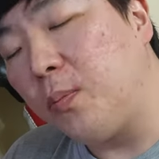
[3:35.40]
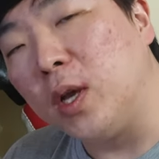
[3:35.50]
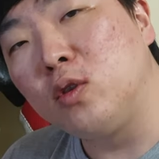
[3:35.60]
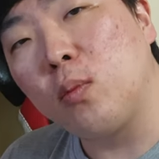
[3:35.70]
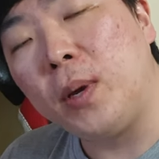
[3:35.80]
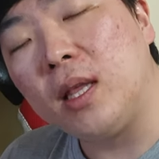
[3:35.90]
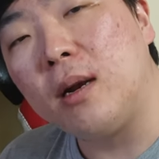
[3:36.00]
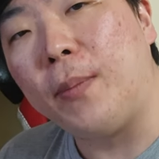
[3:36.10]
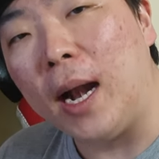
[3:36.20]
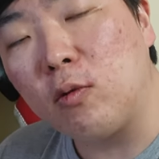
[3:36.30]
변속 페달을
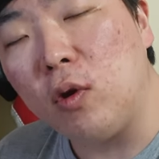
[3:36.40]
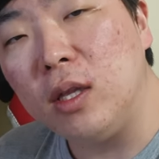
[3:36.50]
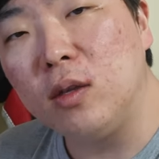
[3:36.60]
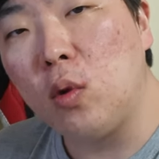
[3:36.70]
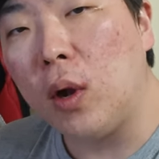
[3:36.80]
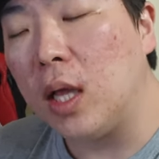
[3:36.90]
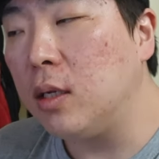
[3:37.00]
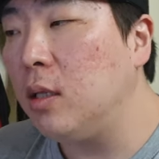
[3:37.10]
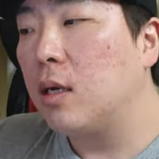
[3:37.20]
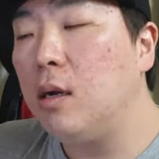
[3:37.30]
밟고 있는
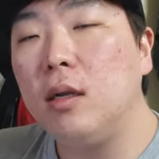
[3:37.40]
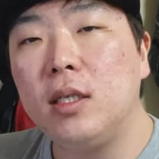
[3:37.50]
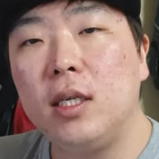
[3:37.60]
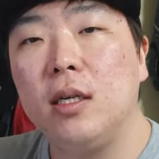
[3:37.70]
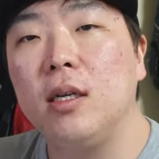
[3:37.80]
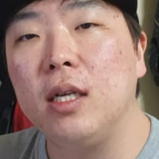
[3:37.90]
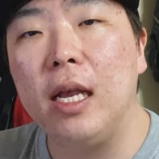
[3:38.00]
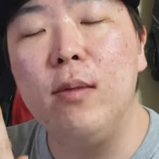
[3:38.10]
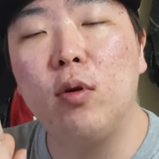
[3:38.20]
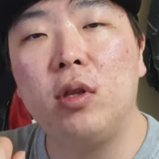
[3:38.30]
동안은 클러치를
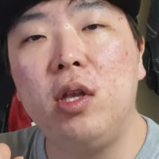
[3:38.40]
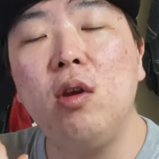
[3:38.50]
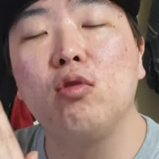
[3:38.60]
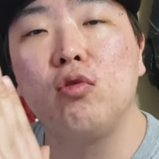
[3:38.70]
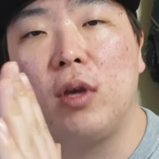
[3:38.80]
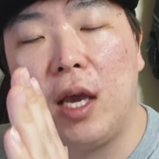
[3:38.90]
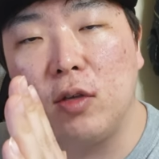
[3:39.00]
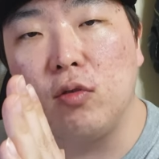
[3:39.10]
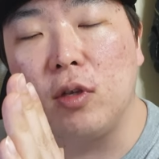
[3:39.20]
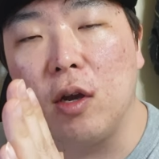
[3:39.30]
일부러 띄워주게
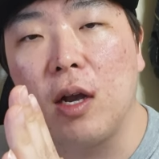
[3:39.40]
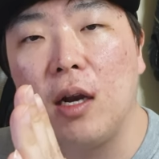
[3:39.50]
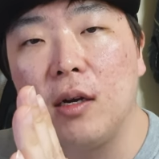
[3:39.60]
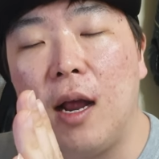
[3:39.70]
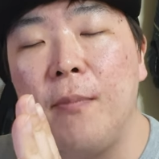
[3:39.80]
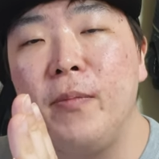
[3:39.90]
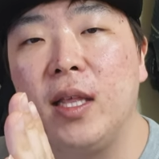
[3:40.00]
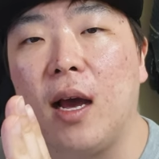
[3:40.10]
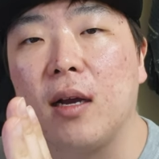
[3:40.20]
해주는 역할을 합니다.